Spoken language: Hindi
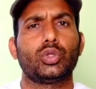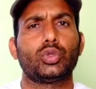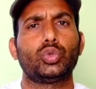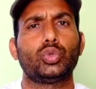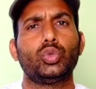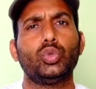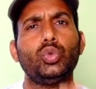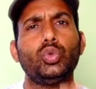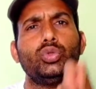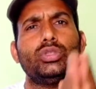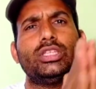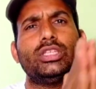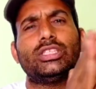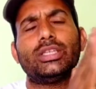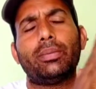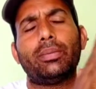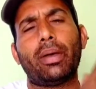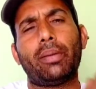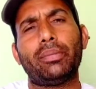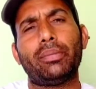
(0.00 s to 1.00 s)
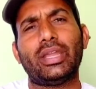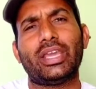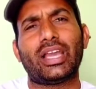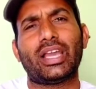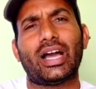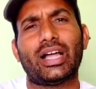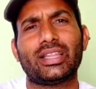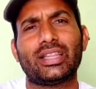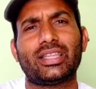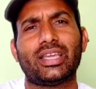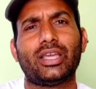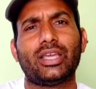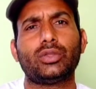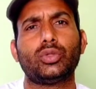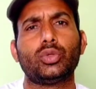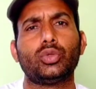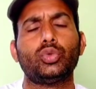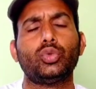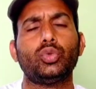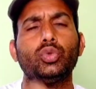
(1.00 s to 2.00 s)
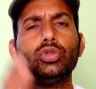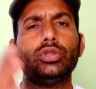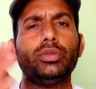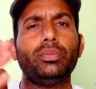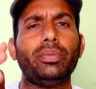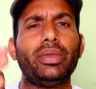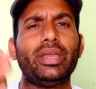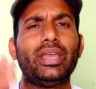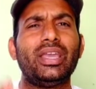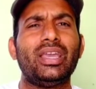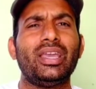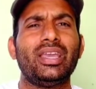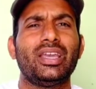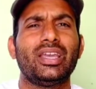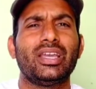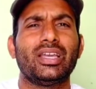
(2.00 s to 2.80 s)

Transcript: दूध जब हम निकालते हैं तो दूध में